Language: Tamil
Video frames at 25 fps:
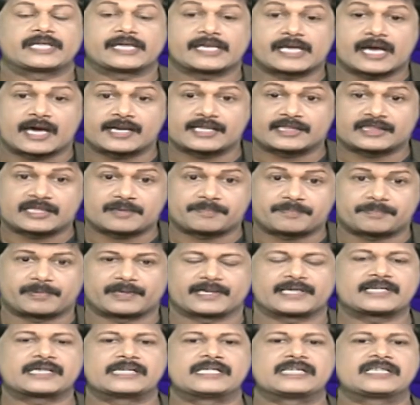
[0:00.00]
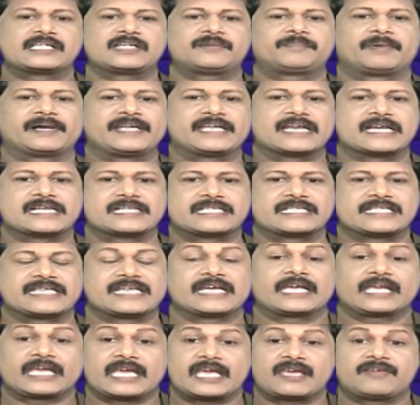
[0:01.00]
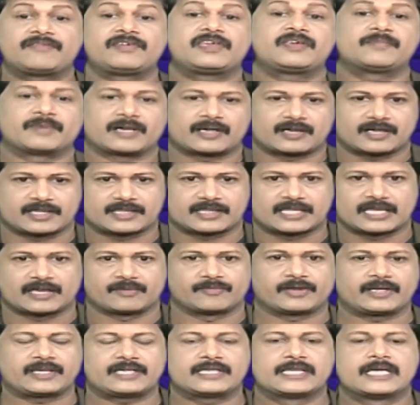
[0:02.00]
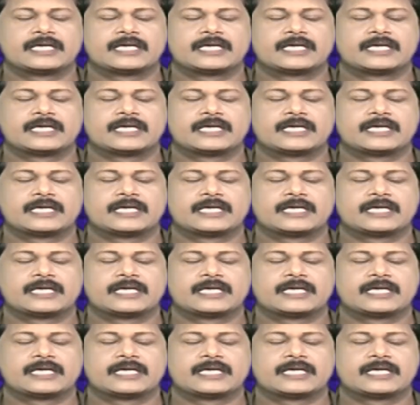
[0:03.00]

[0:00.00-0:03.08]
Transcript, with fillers: தயாரித்த படங்களுக்கு பணியாற்றிய கே வி மகாதேவன்